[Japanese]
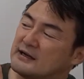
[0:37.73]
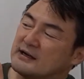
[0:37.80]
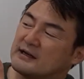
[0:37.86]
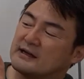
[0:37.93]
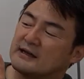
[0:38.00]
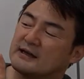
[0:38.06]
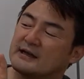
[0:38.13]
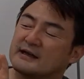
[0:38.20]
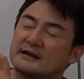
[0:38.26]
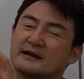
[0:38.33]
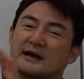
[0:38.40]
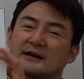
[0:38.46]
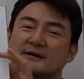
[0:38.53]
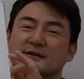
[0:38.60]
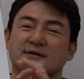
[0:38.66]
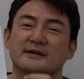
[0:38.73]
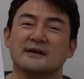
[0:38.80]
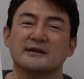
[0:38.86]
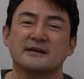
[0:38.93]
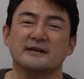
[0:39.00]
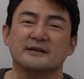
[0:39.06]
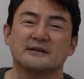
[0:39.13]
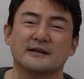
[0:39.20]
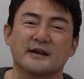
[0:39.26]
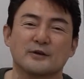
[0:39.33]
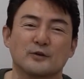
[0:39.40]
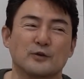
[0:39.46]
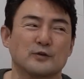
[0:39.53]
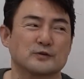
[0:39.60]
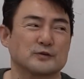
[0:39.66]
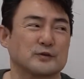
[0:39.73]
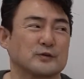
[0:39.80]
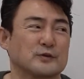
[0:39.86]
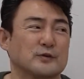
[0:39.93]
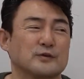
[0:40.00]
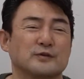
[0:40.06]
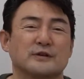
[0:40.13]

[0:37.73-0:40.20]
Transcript: えー、かっくら近代放送」という